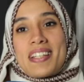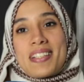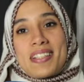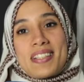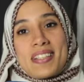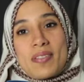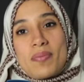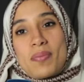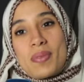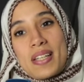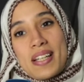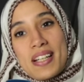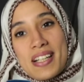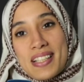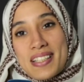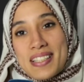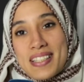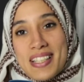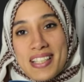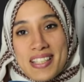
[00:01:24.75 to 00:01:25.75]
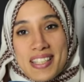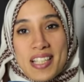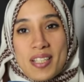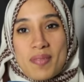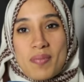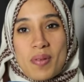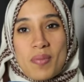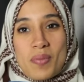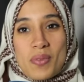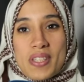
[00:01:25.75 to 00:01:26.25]
بها تقصيت
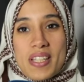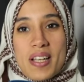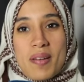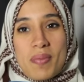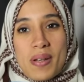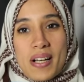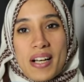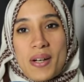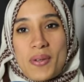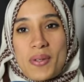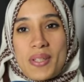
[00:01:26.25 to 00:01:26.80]
من المسابقه